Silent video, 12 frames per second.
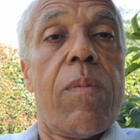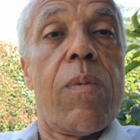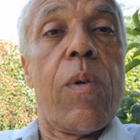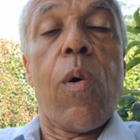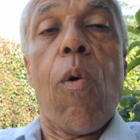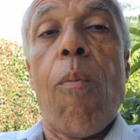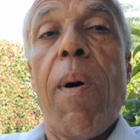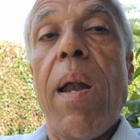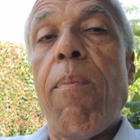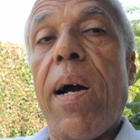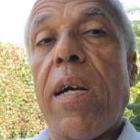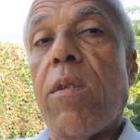Donc on
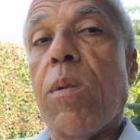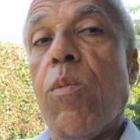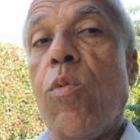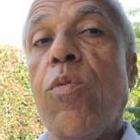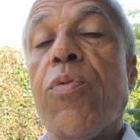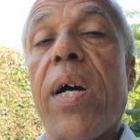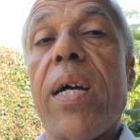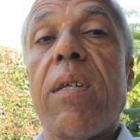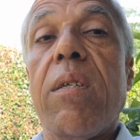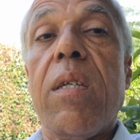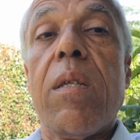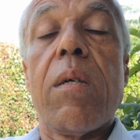parle par exemple du
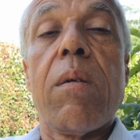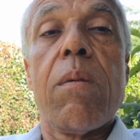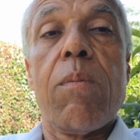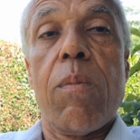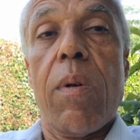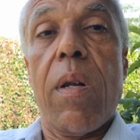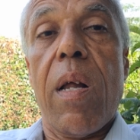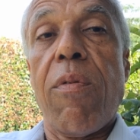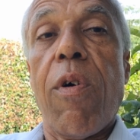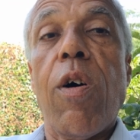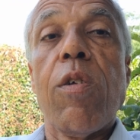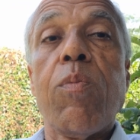Frexit. La
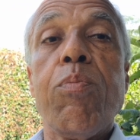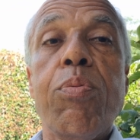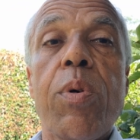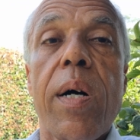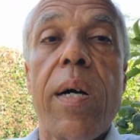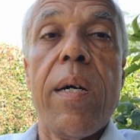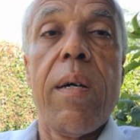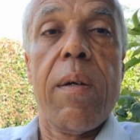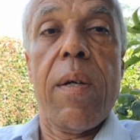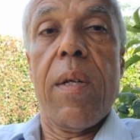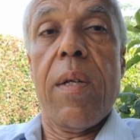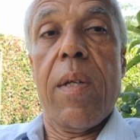France pourrait
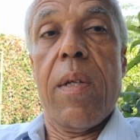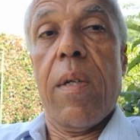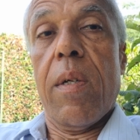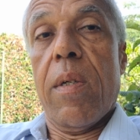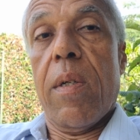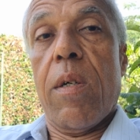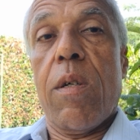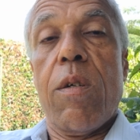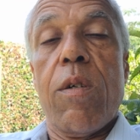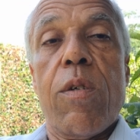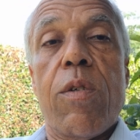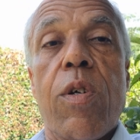euh,
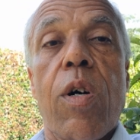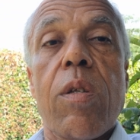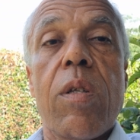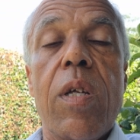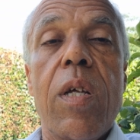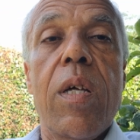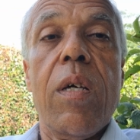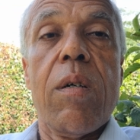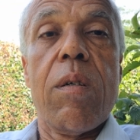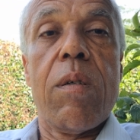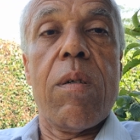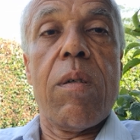sortir,
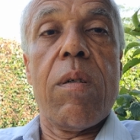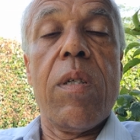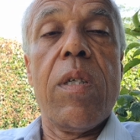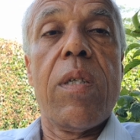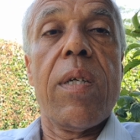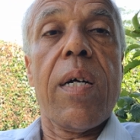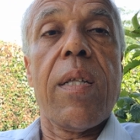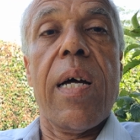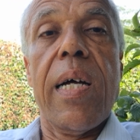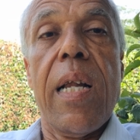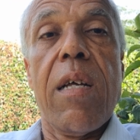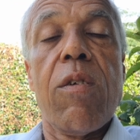disent
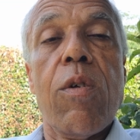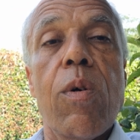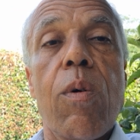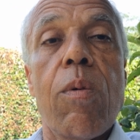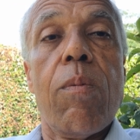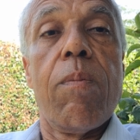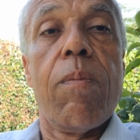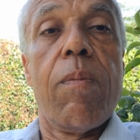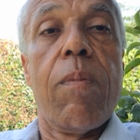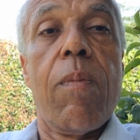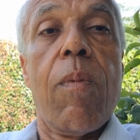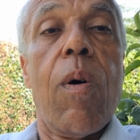certains, de la zone euro.
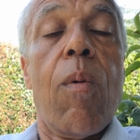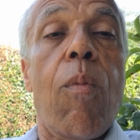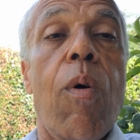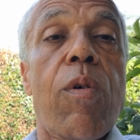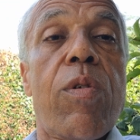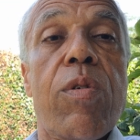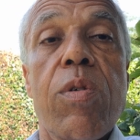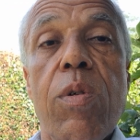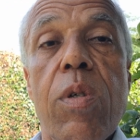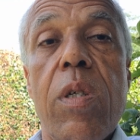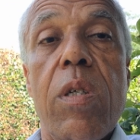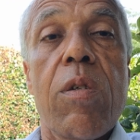Bon,
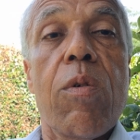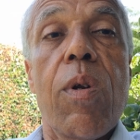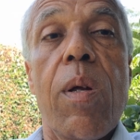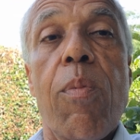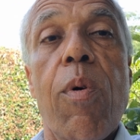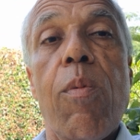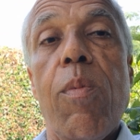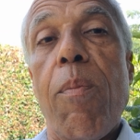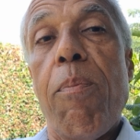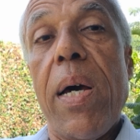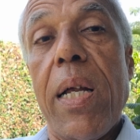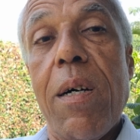ceux qui seront les premiers
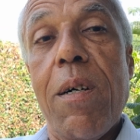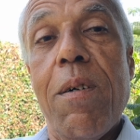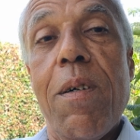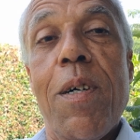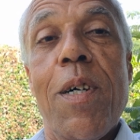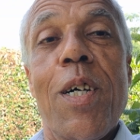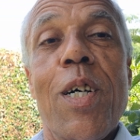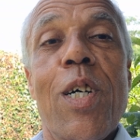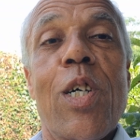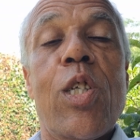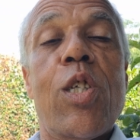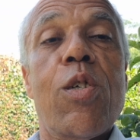perdants
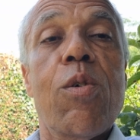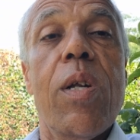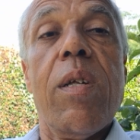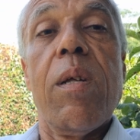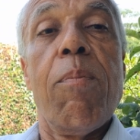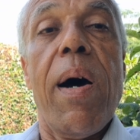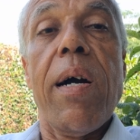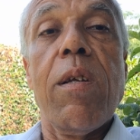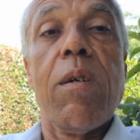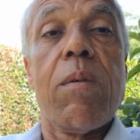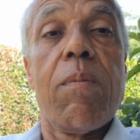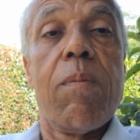sont les
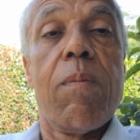épargnants